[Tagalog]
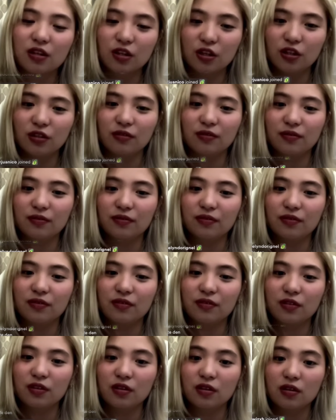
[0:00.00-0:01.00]
Yun.
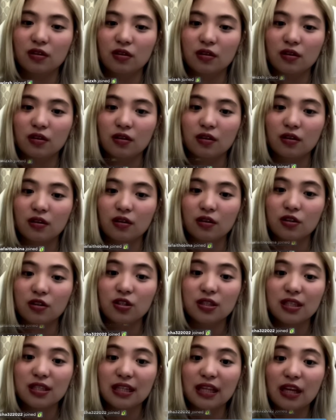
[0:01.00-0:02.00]

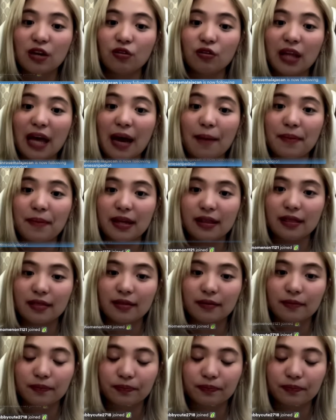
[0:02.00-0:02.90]
Yung sinayaw namin.